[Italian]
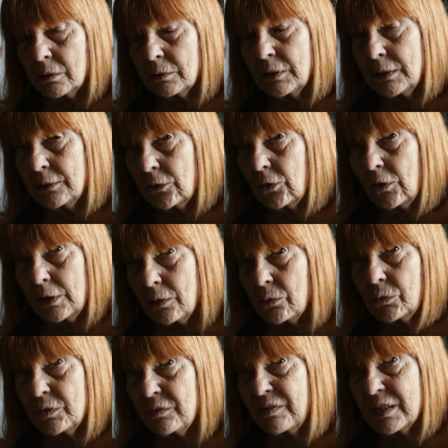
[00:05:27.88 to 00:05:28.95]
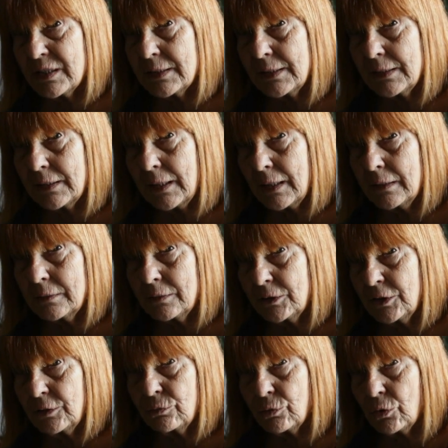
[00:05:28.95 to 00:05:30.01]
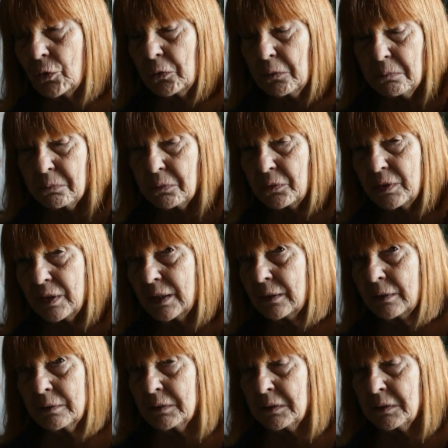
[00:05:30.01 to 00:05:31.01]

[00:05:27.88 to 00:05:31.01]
dentro le università ci furono pure,